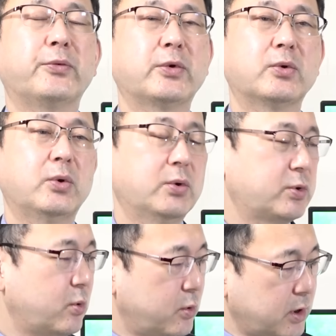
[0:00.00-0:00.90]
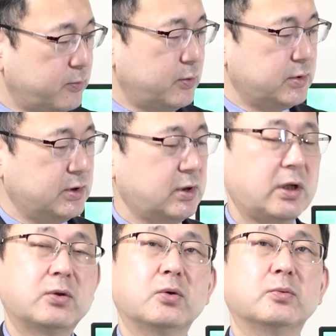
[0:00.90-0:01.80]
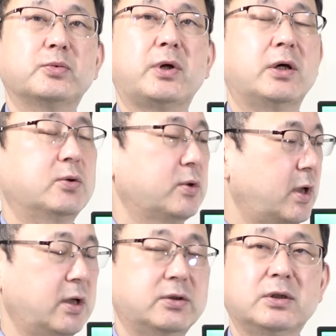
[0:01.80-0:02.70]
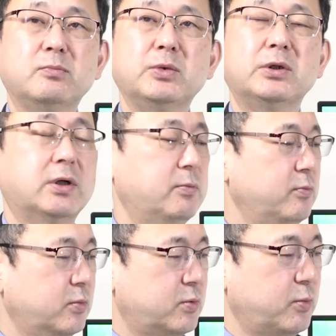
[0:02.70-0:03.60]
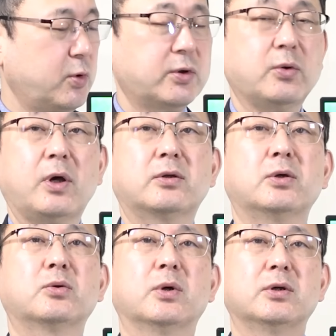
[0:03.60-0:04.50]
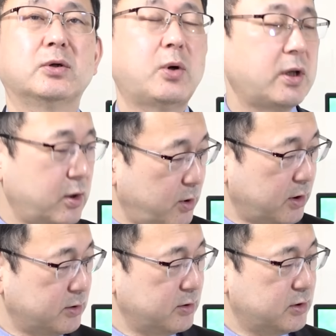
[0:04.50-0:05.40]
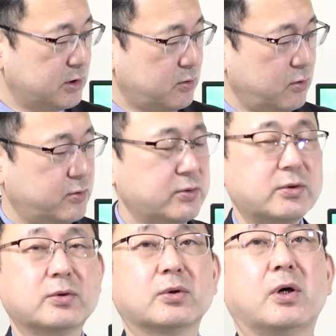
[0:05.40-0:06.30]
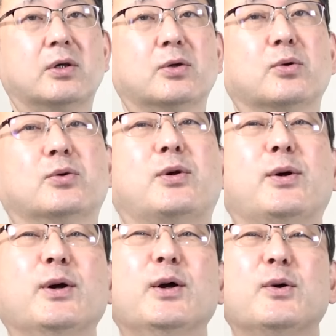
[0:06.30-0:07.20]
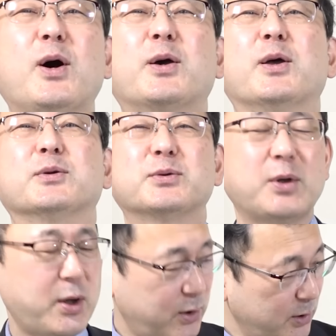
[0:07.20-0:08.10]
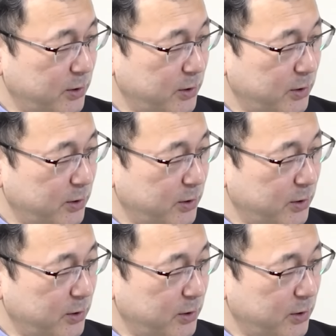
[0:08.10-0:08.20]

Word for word: その、そこがプーチン大統領のプライドで人民元貿易をやってるとは言わないわけです。自国通貨でと言ってるわけなんですね。